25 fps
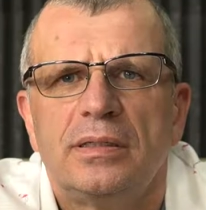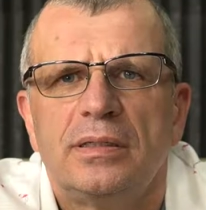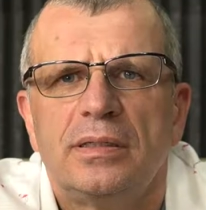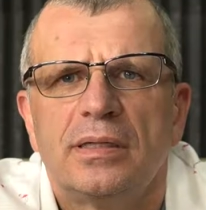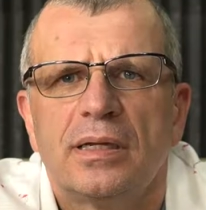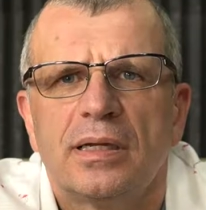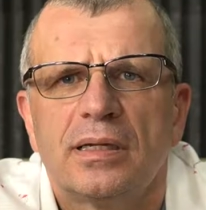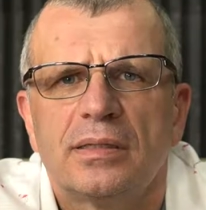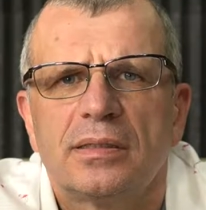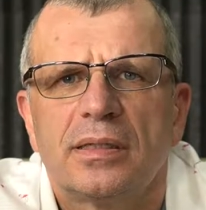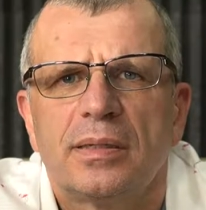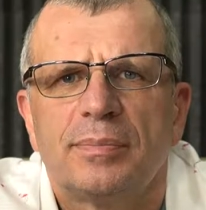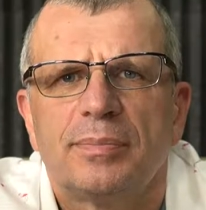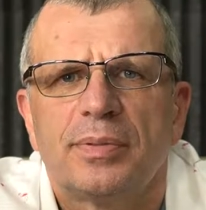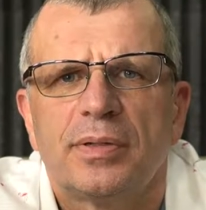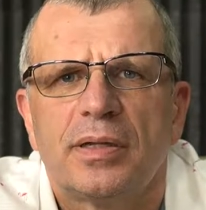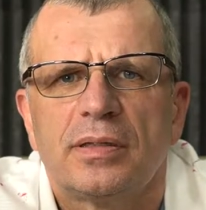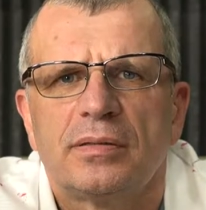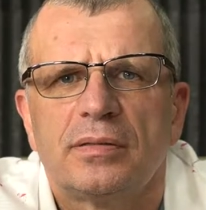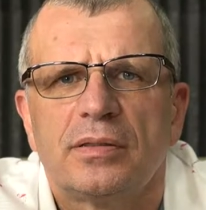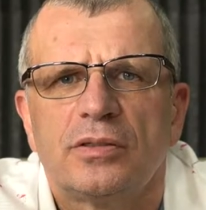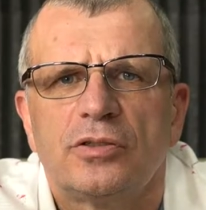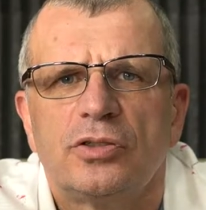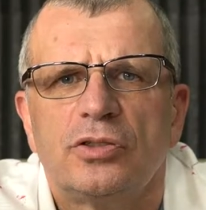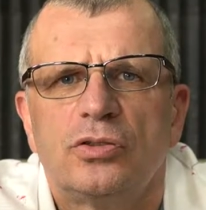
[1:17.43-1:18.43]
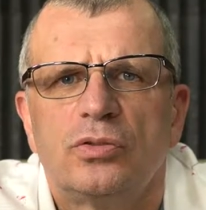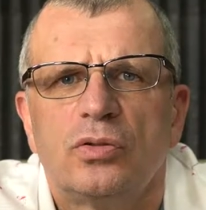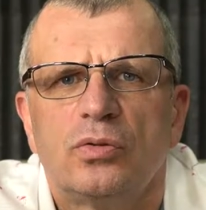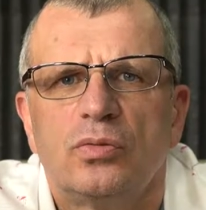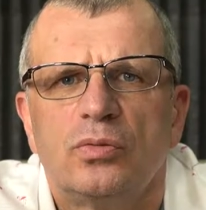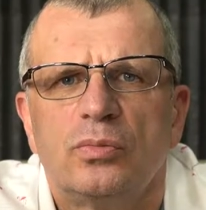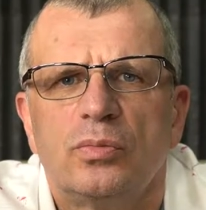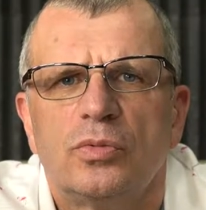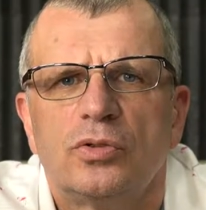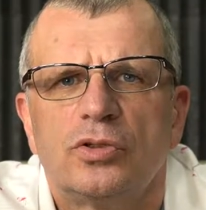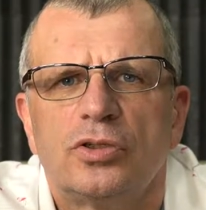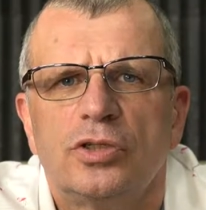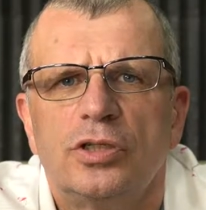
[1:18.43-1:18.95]
jak ta praca Ci to
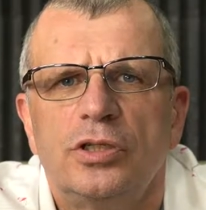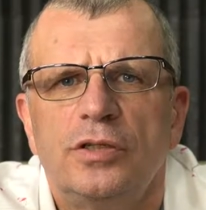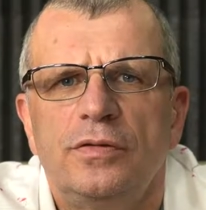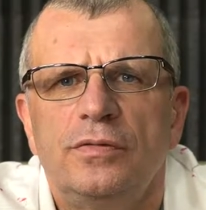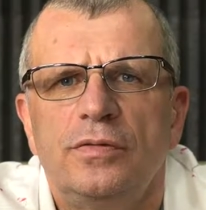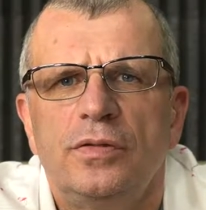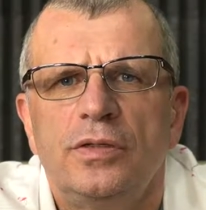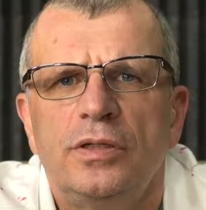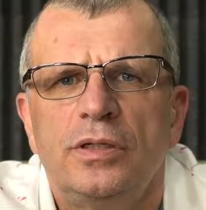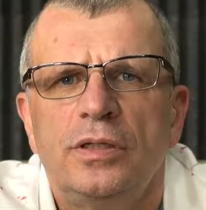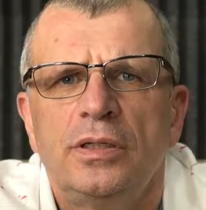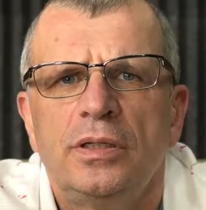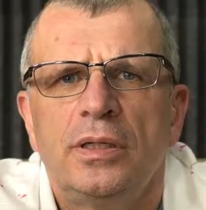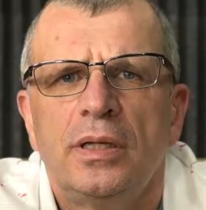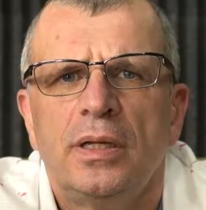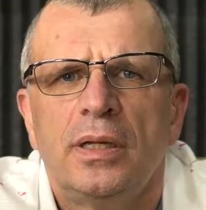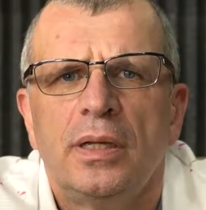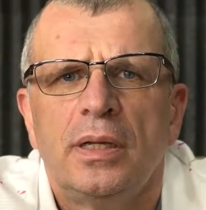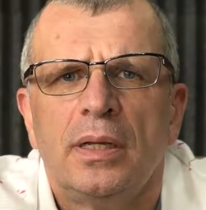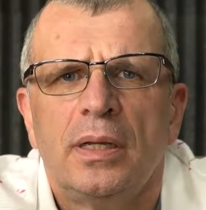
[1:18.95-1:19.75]
umożliwi.